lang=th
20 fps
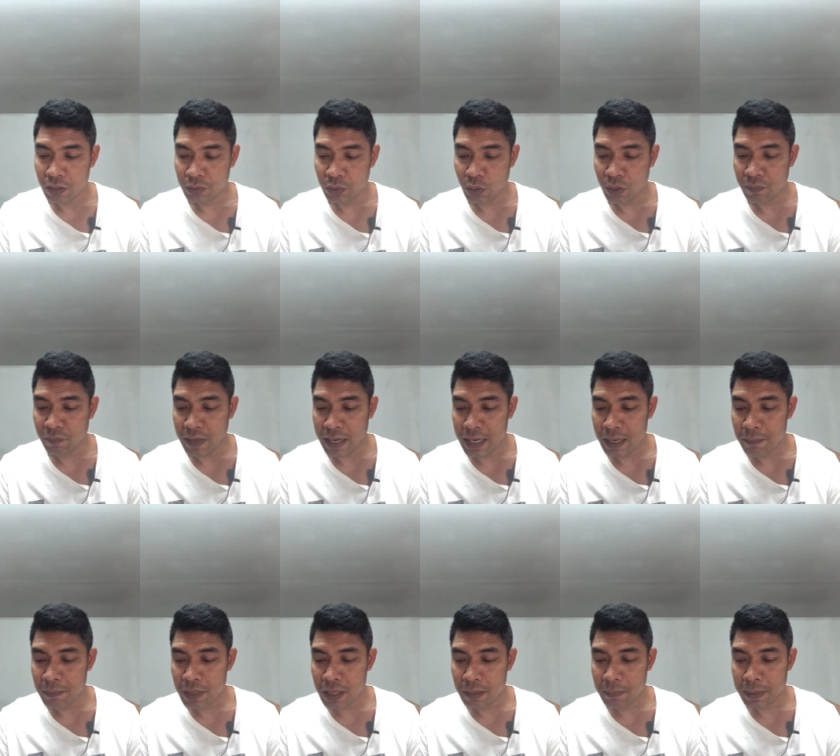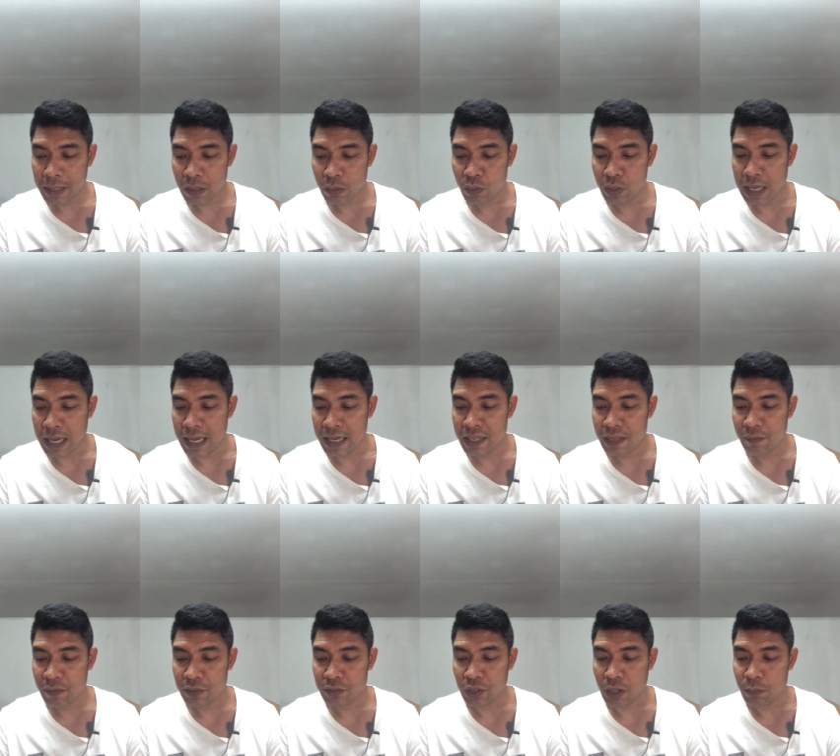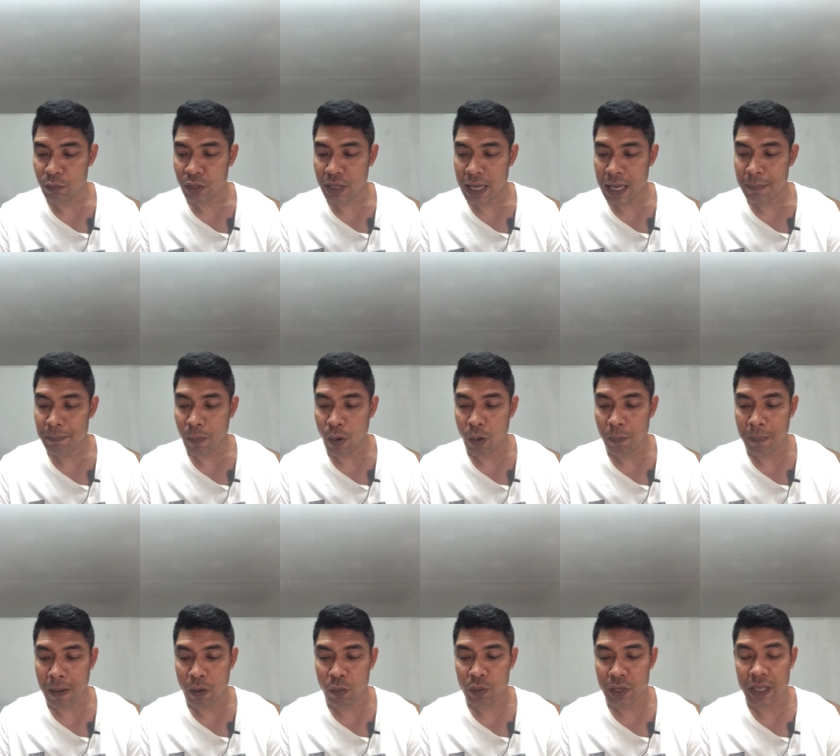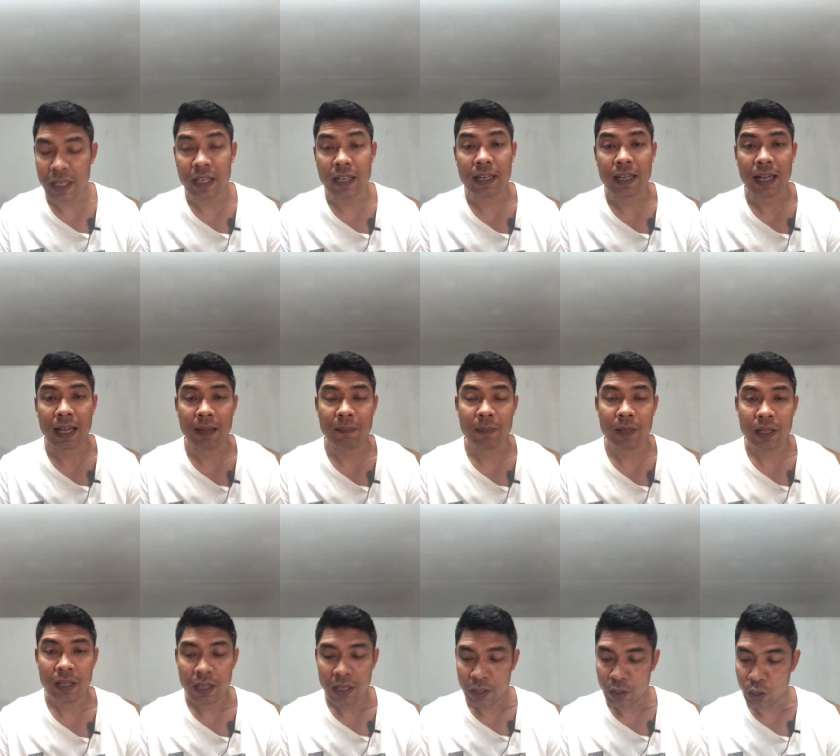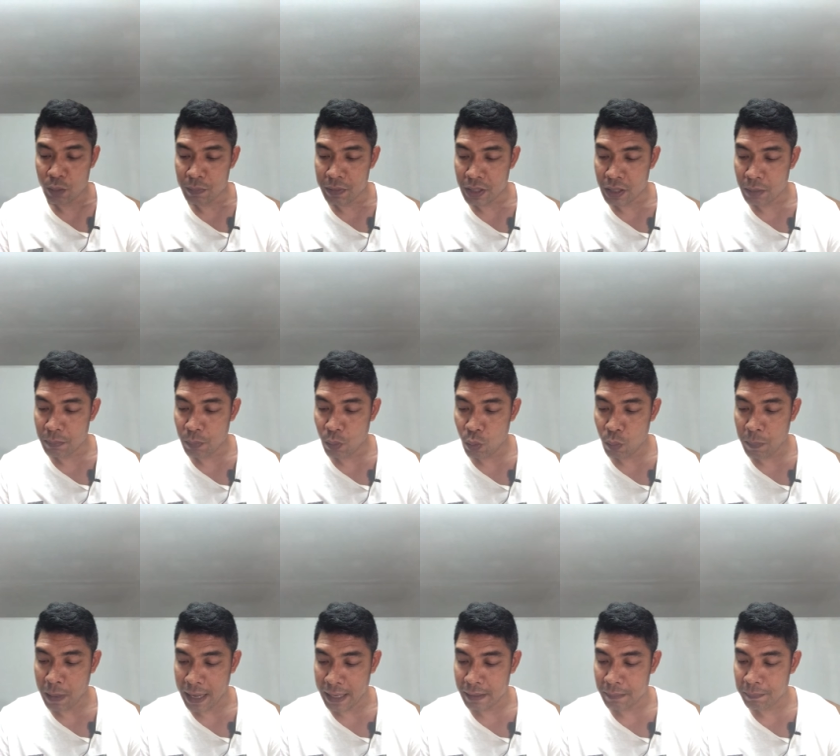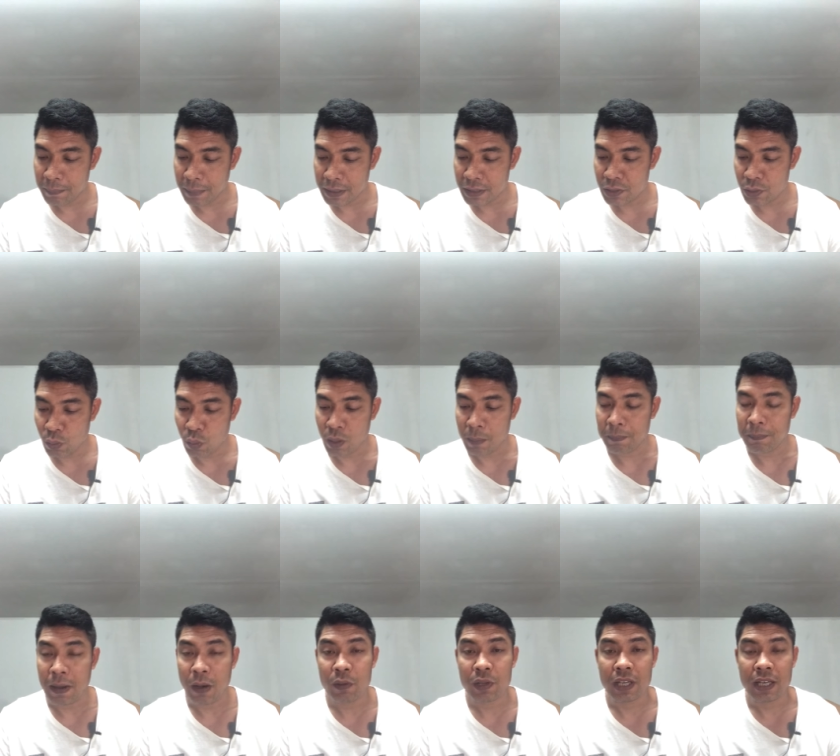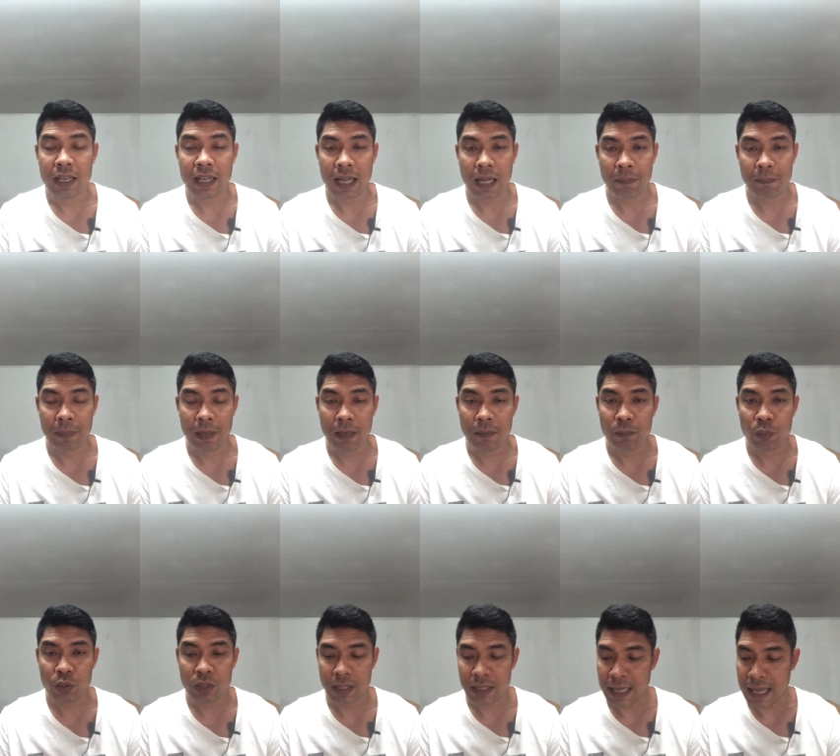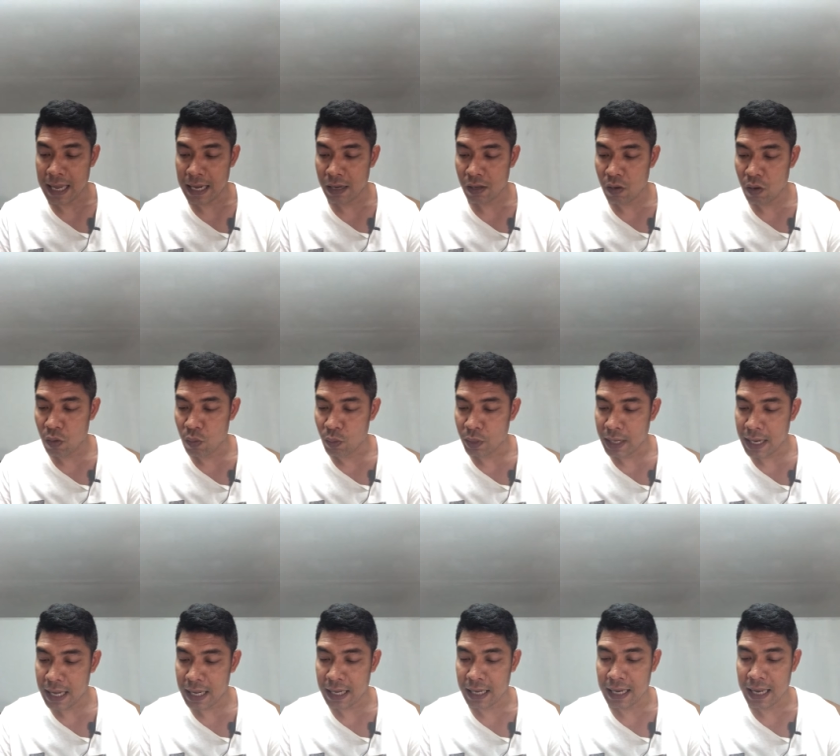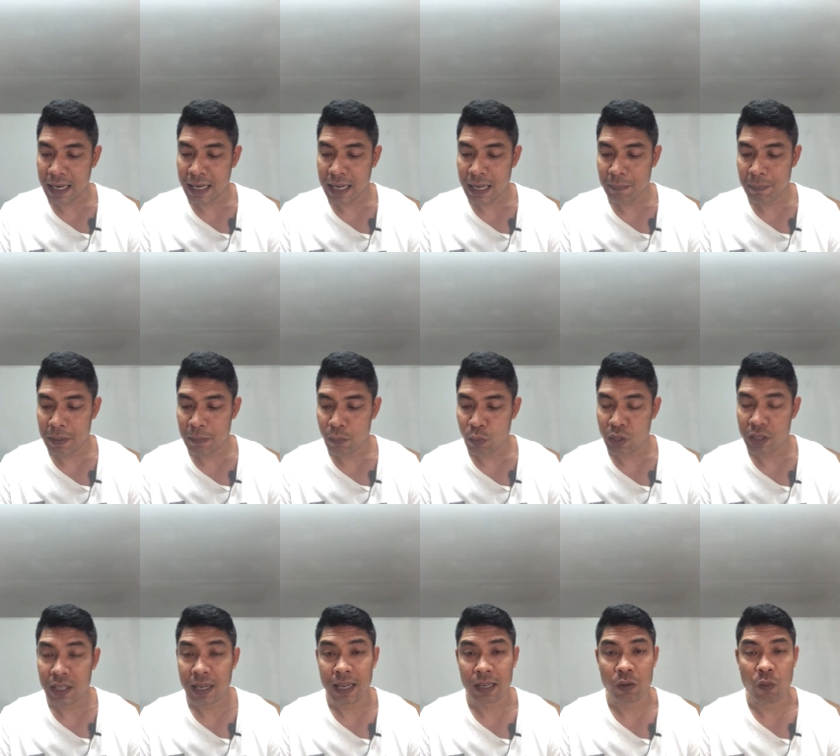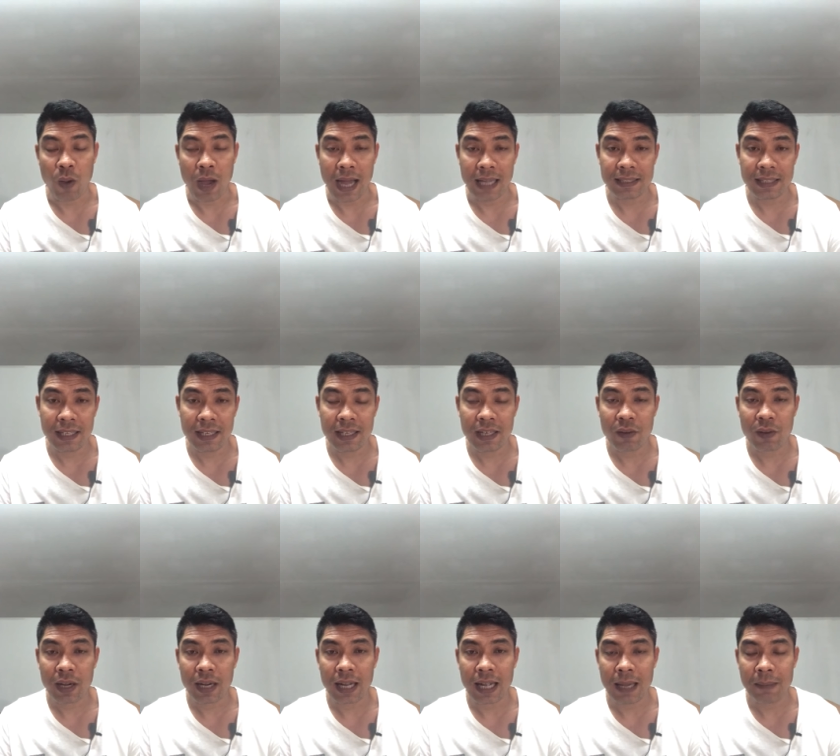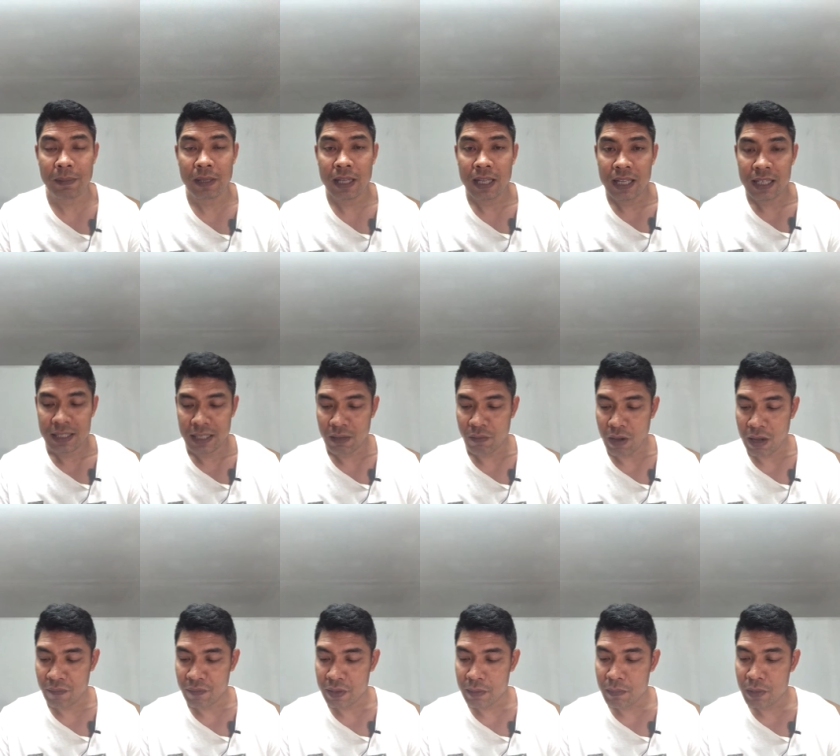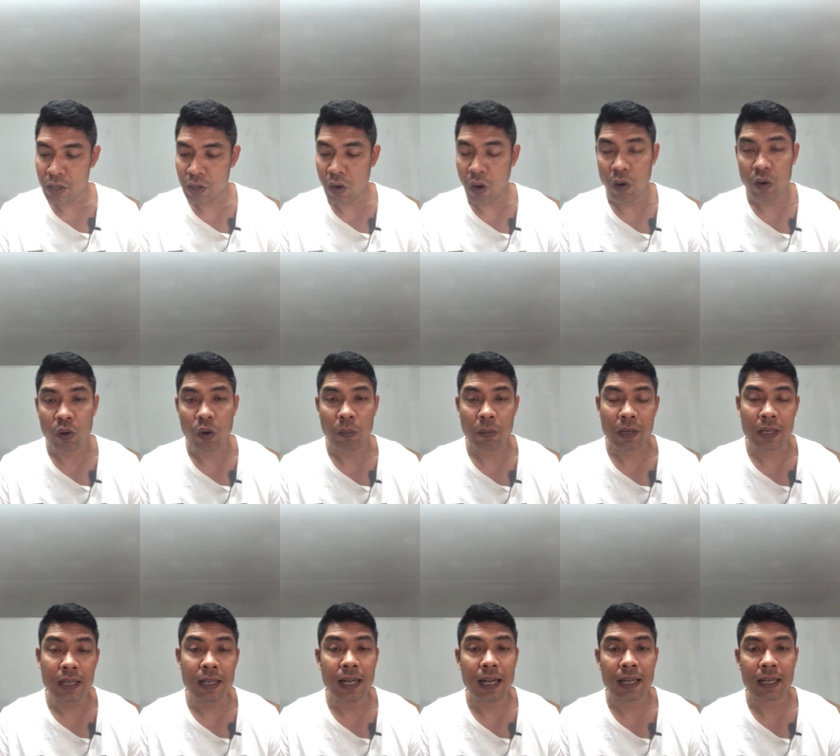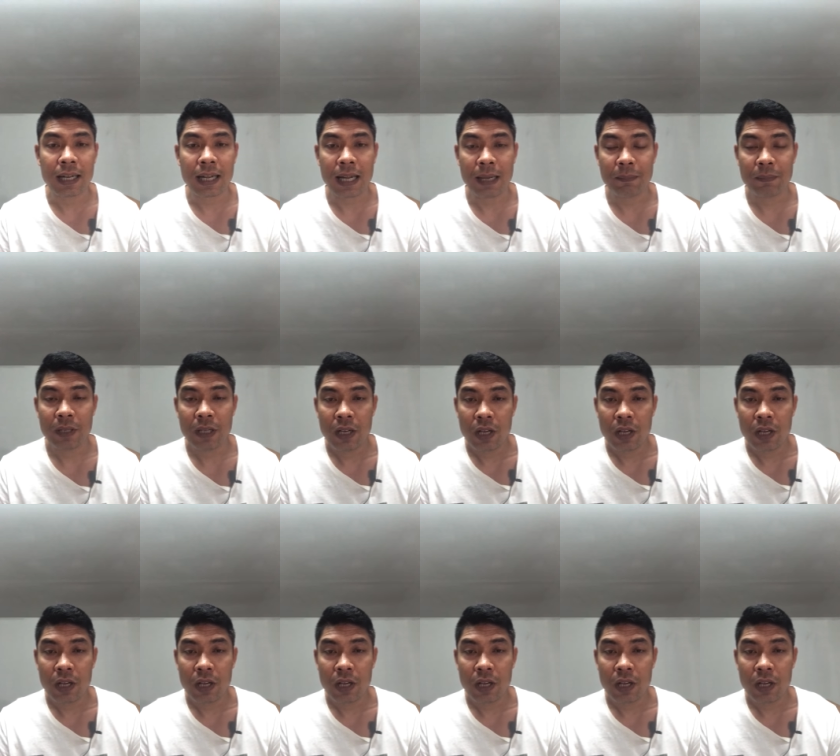ส่วนฝ่ายน้ำเงินเพชรคุนหานี่ฟิตซ้อมอยู่ค่ายปอเปาอินนะครับ โดยมีผู้พันประจวบเปาอินนะครับเป็นผู้จัดการแล้วก็หัวหน้าคณะนะครับเป็นมวยถนัดขวาเช่นเดียวกันนะครับจังหวะฝีมือคล่องครบเครื่องนะครับ